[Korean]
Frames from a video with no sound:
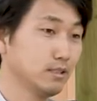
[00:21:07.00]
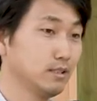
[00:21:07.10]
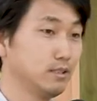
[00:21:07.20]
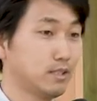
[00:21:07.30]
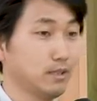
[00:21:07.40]

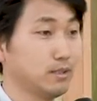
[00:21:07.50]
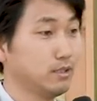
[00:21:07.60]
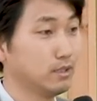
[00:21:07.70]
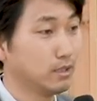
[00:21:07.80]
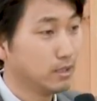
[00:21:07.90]
이렇게
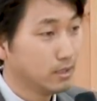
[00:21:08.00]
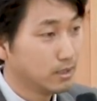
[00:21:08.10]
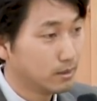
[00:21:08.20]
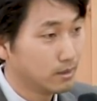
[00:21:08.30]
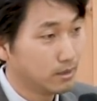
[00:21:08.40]
그
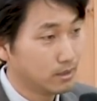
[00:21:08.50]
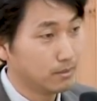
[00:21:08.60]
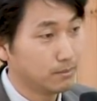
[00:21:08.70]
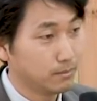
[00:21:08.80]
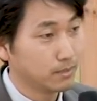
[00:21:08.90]

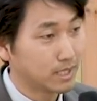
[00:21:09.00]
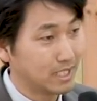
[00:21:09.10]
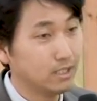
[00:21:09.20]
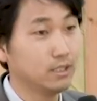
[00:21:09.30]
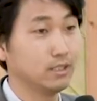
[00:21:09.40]
어,
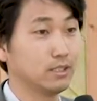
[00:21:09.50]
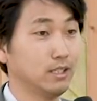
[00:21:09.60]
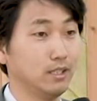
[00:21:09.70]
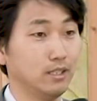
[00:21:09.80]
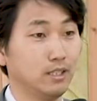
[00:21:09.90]
길들일
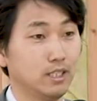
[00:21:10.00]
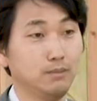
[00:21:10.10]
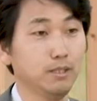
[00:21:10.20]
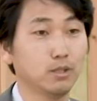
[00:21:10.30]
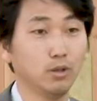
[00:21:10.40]
때
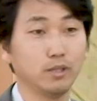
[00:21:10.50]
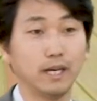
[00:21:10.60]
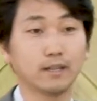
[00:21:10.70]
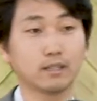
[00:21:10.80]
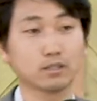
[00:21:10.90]
힘이
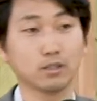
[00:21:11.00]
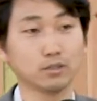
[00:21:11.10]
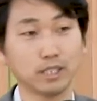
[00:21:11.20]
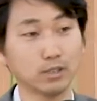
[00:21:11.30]
더약더 세서